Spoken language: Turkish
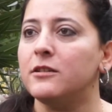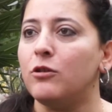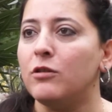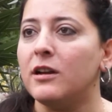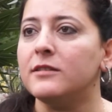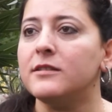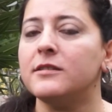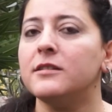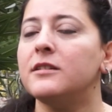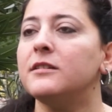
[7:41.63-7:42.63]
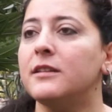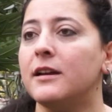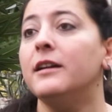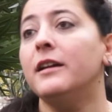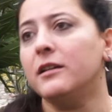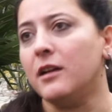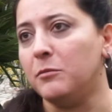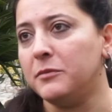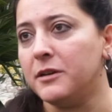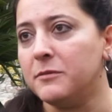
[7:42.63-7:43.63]
Hollanda sınırında da
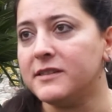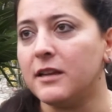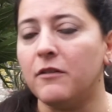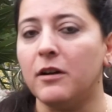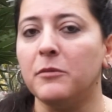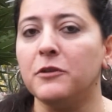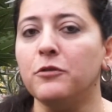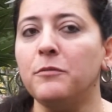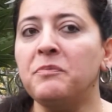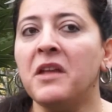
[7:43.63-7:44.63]
kamplarımız devam ediyor.